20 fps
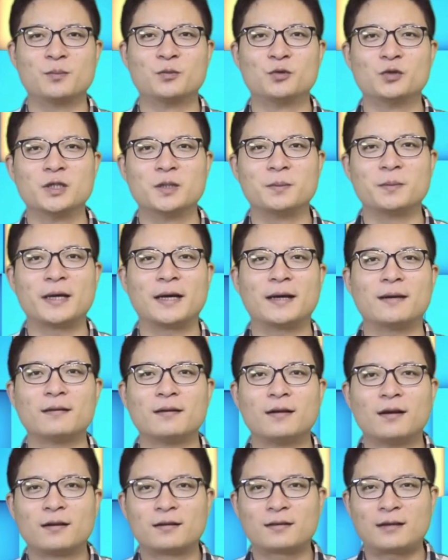目里面，
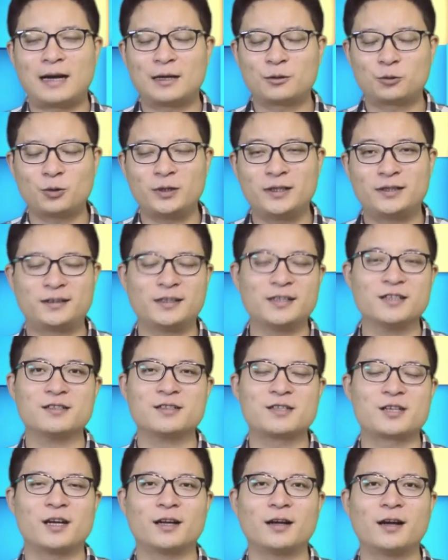它对
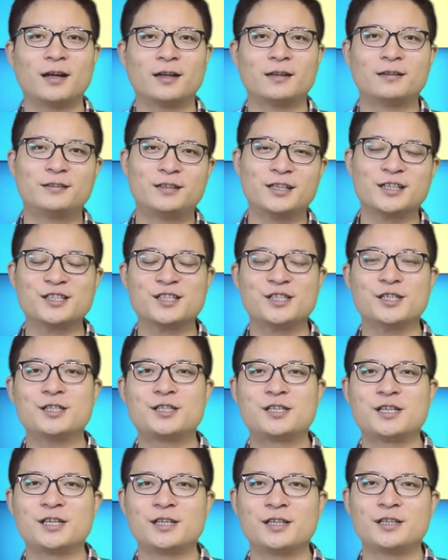顶层啊、顶级
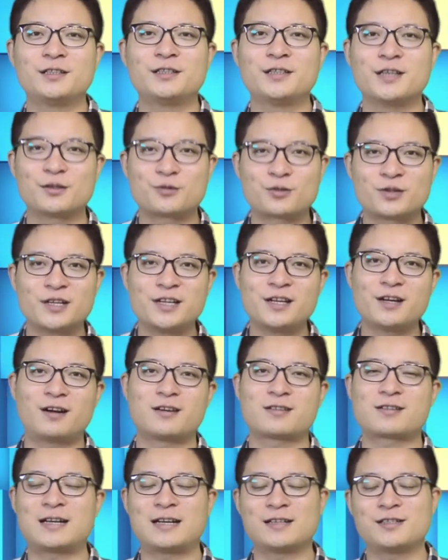精英，也就是一、
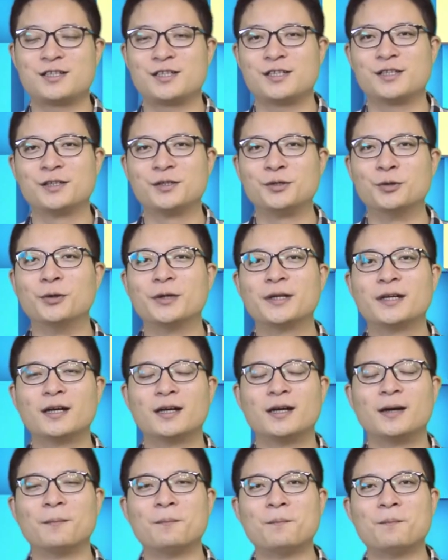二、三级，有一
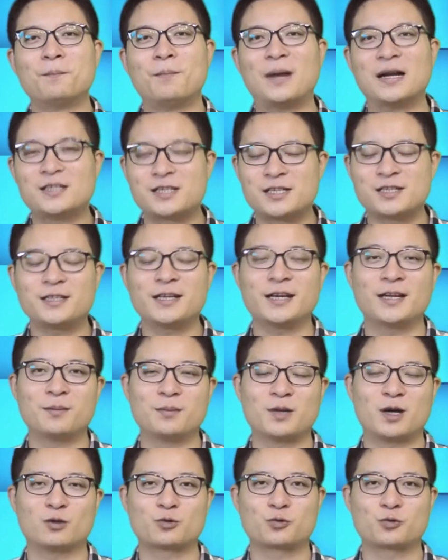个蛮经典的描